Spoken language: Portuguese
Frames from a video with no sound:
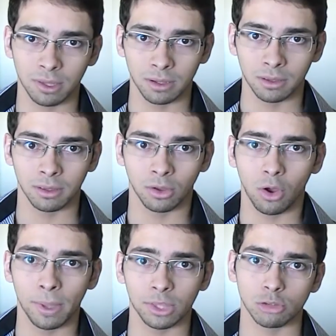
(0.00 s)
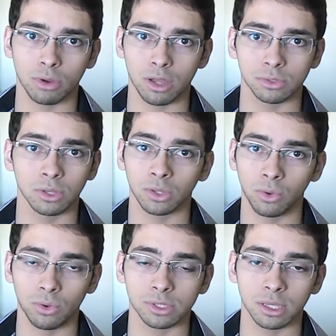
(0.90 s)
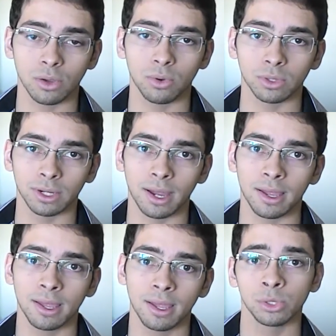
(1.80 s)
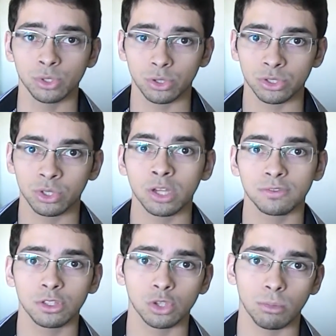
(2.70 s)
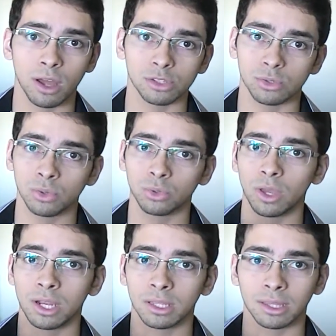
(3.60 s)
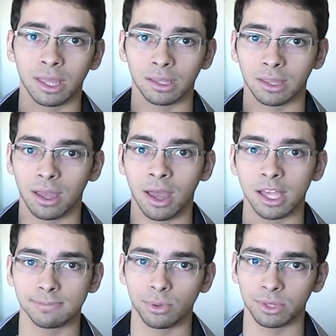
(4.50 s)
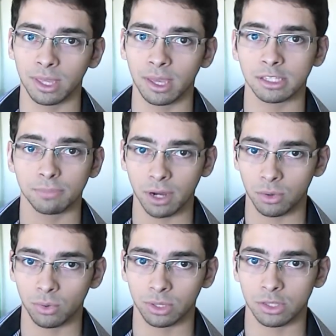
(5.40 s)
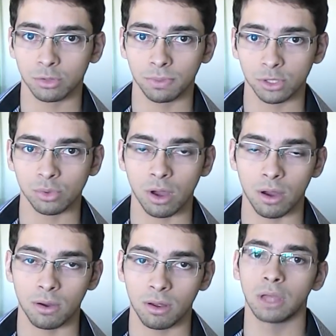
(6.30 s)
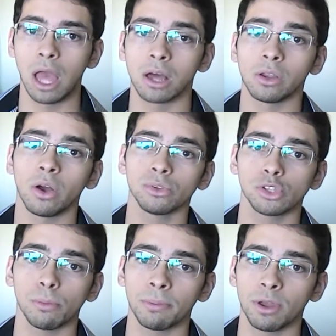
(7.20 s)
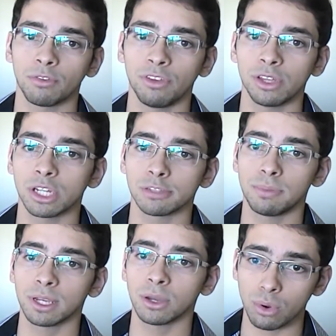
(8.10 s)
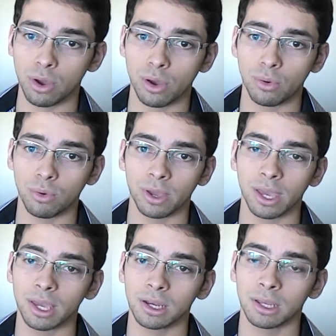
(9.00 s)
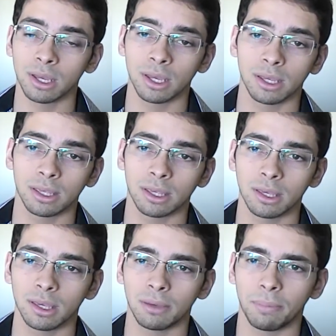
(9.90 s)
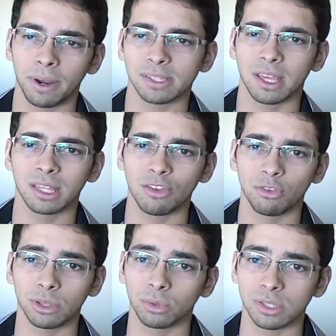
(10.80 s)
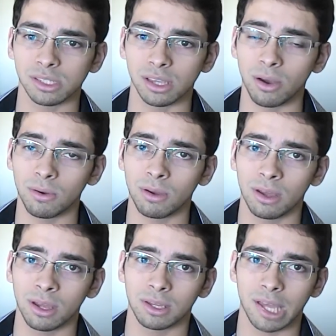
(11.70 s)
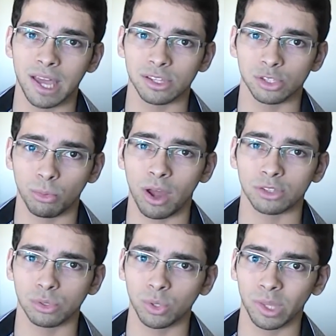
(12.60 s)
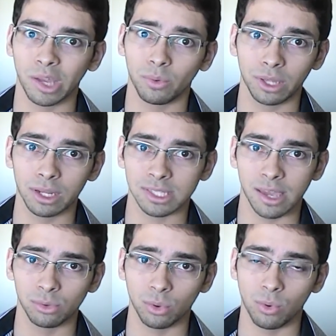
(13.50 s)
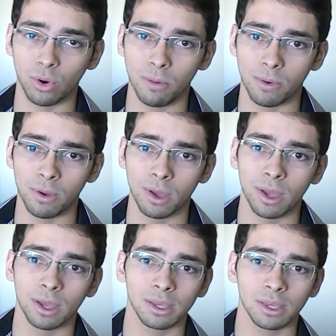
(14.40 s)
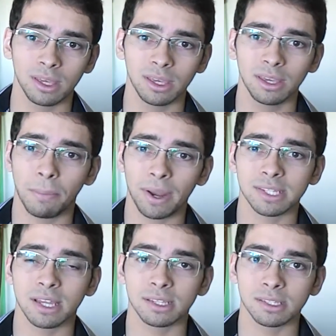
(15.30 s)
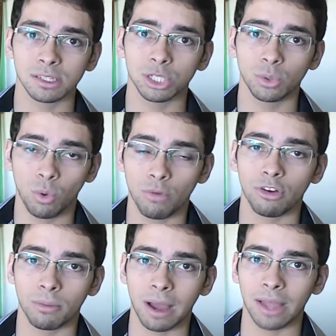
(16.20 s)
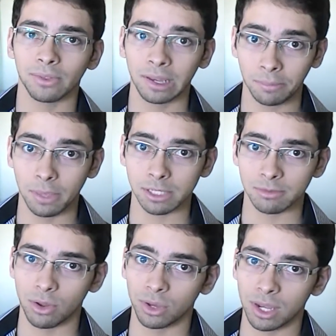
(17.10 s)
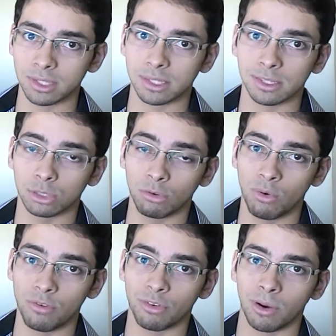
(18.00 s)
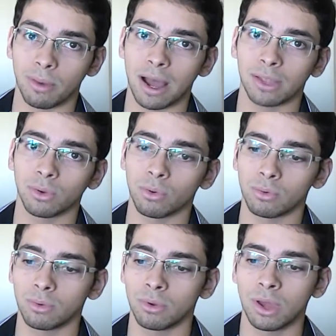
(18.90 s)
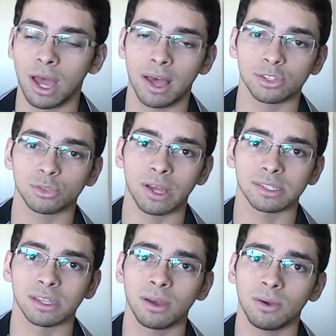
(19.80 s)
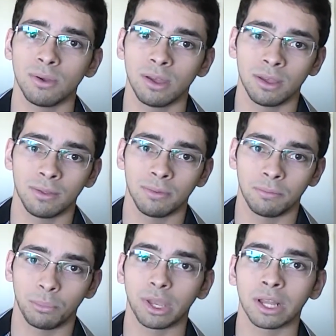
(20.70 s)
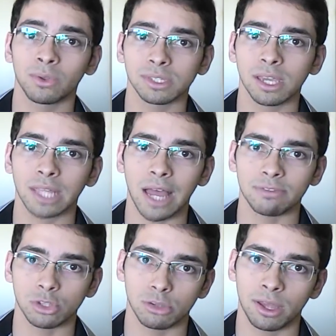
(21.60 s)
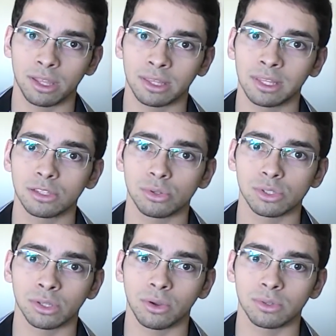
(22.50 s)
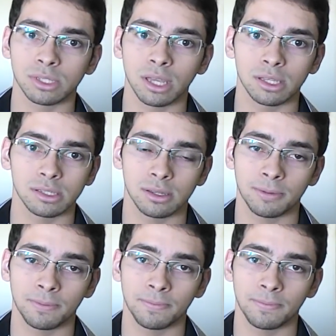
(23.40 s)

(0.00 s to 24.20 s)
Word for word: que ele comenta sobre o assunto que eu não consegui encontrar. E nos outros dois vídeos sobre o assunto, ele tenta responder as perguntas do pessoal. Logo no seu primeiro vídeo, ele explica o que ocorreu com ele, que parece que ele teve uma intuição é, sobre o assunto quando ele, quando ele saiu do corpo e parece que ele se sentiu inconformado. Ele mesmo falou que ele se sentiu inconformado com a situação, porque ele não aceitava sobre a destruição da consciência.